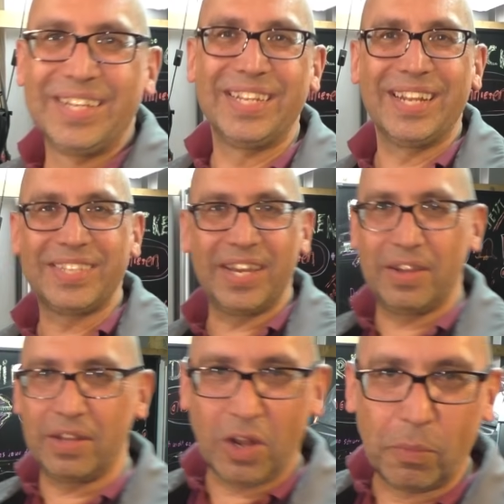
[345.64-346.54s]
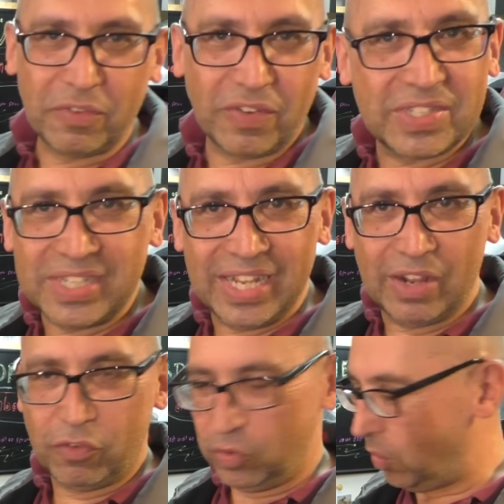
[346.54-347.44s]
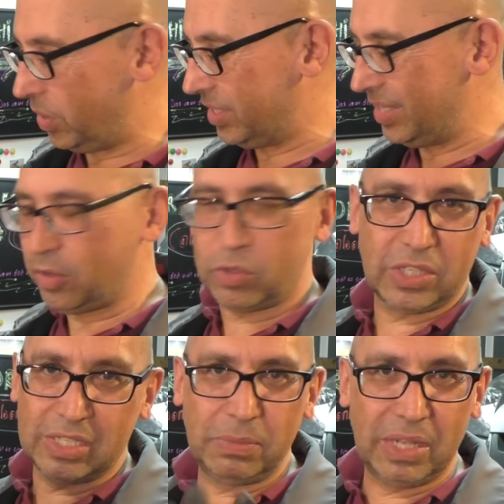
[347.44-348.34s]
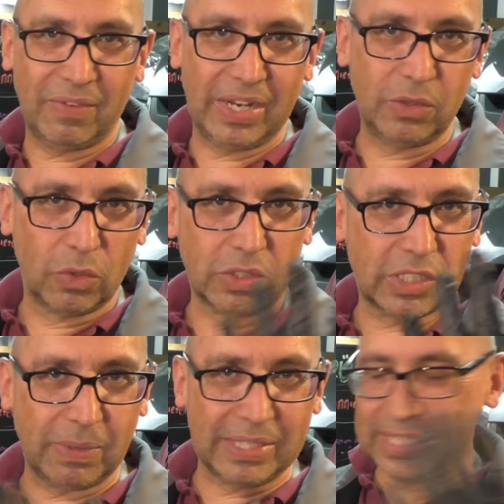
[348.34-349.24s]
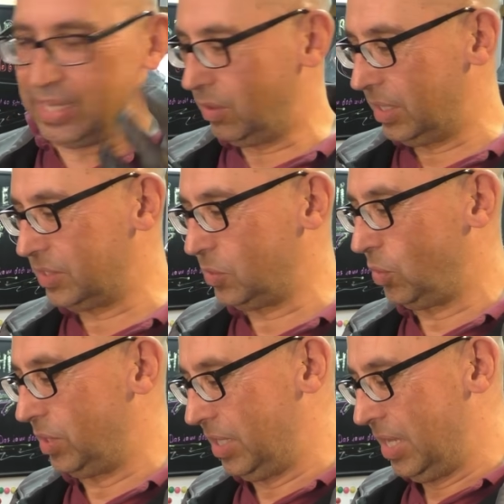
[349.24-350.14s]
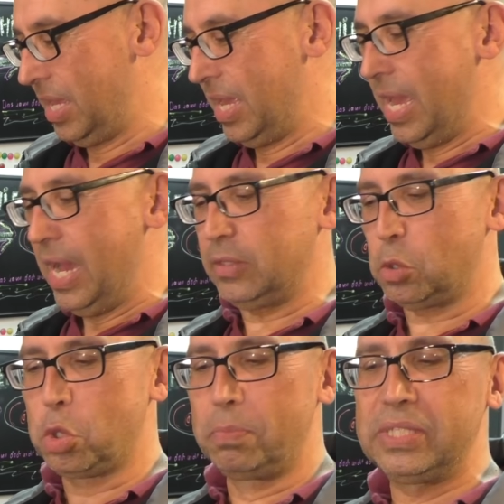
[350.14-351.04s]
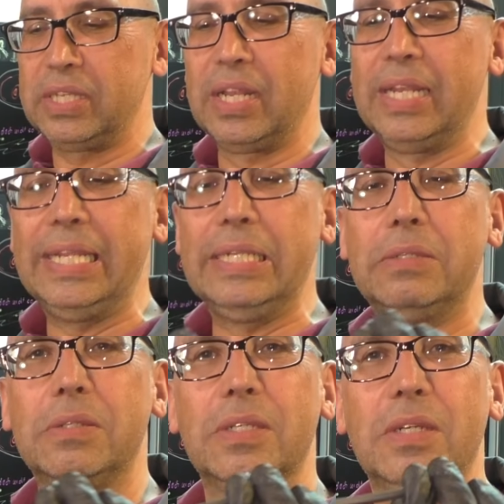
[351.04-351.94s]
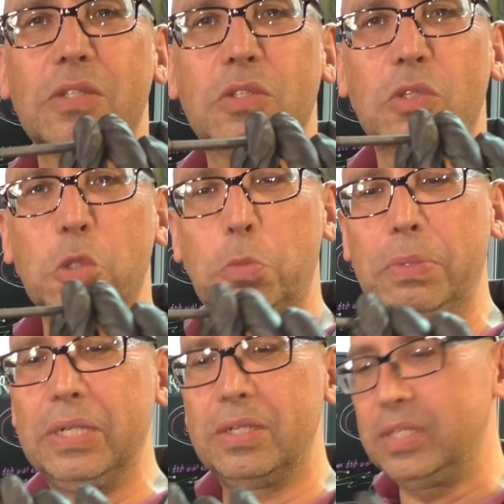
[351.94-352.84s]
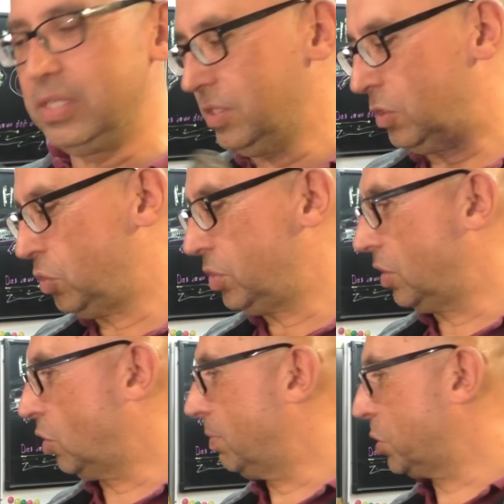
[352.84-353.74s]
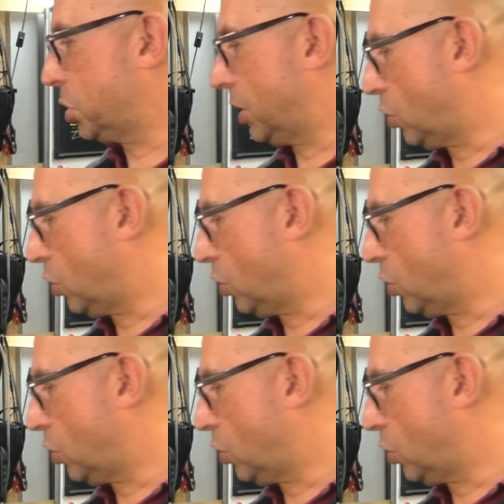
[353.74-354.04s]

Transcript: den hat ja, glaube ich, fast jeder von euch. Ne? Kostet jetzt mittlerweile nur ein 20er oder so, ne? Hat auch schon ein bisschen gelitten, ne? Also so eine Spindel, die ist natürlich dann auch mal schnell